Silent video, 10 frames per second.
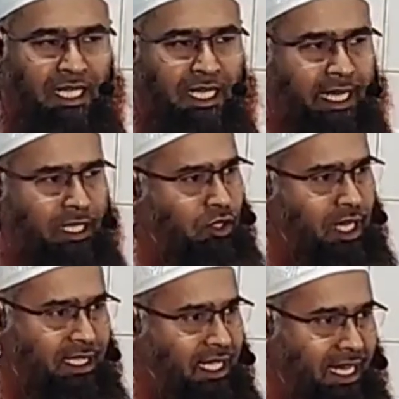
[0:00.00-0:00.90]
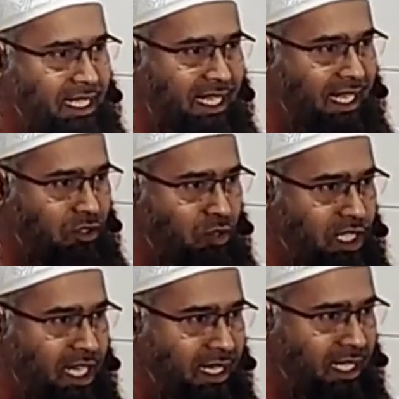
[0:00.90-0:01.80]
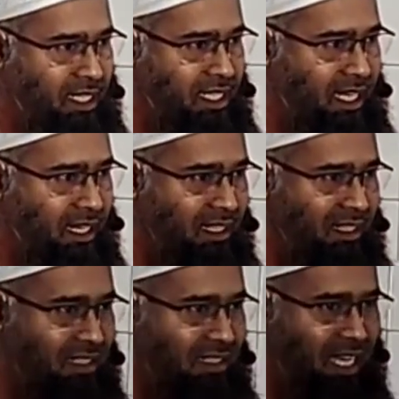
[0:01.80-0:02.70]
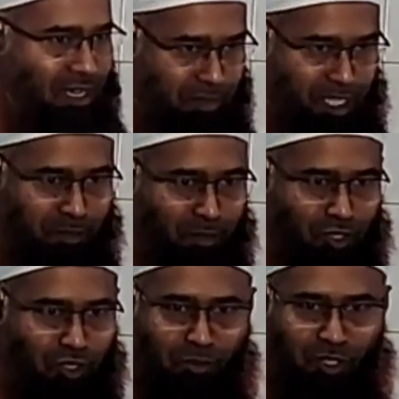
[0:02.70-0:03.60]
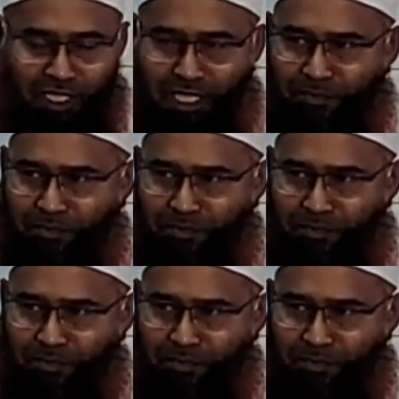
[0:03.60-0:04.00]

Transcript: এই দুই সাল দুই সাল তিন সাল আমি বেশি বক্তব্য দিতাম